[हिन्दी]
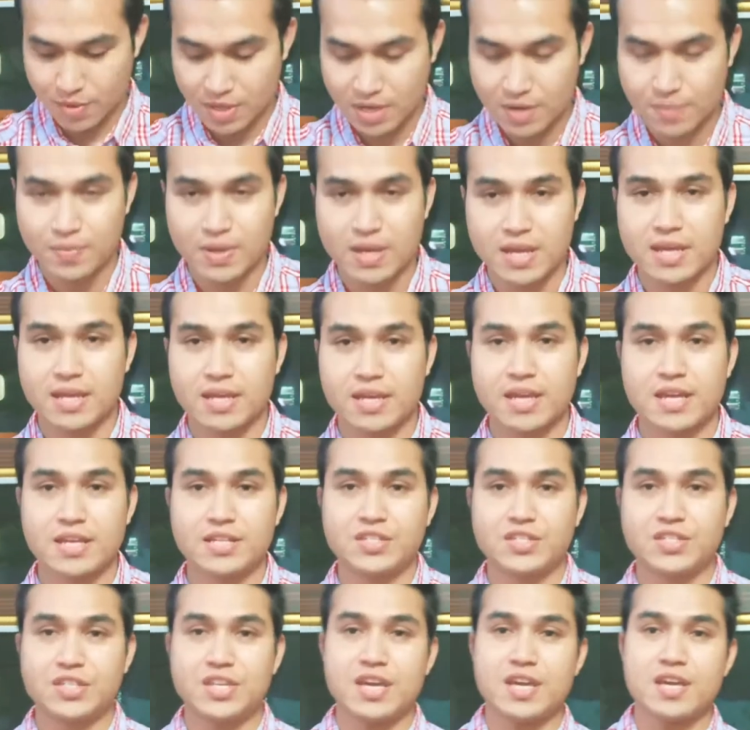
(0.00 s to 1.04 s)
मेरे पास एक
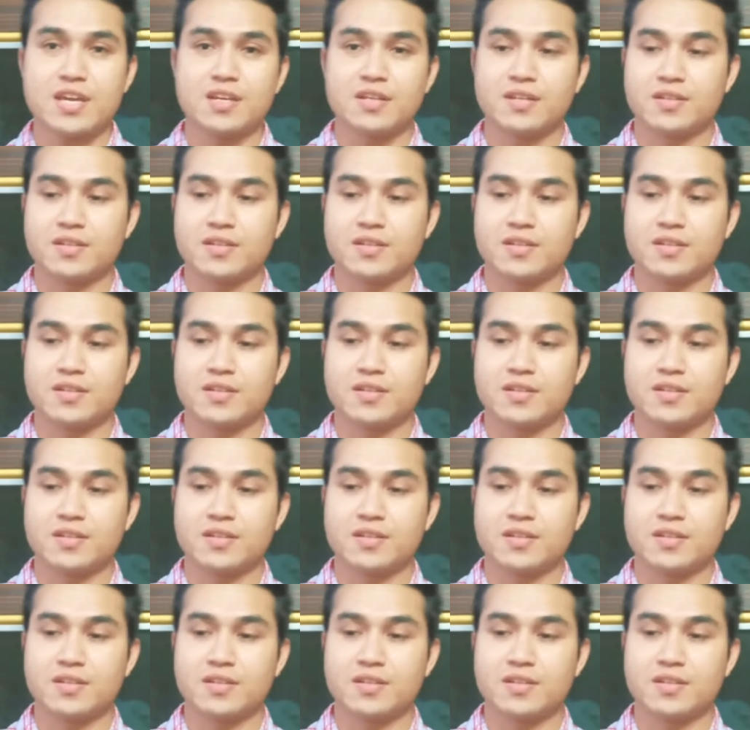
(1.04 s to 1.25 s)
कैंची है